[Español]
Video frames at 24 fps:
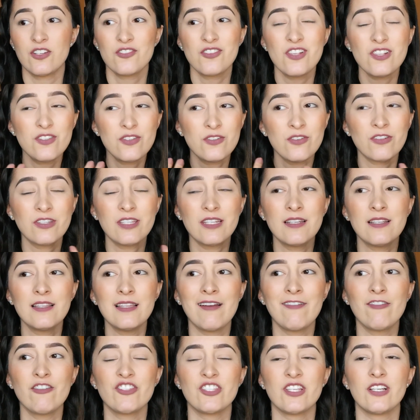Entonces si no tienes
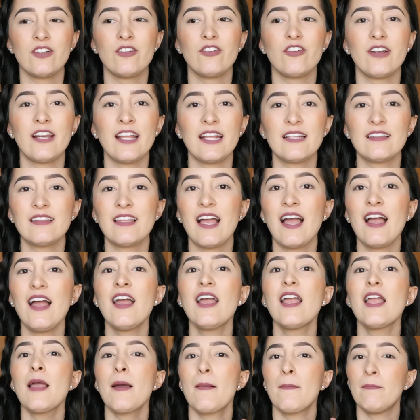la brocha correcta,
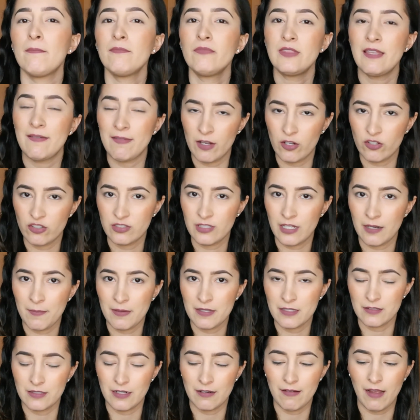te va a costar
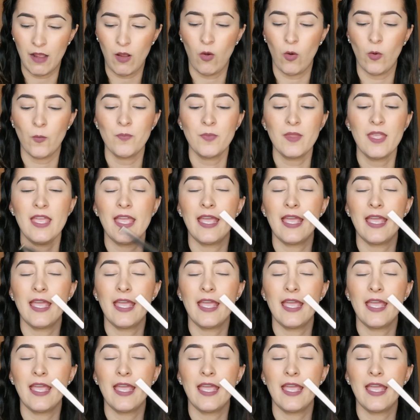más trabajo.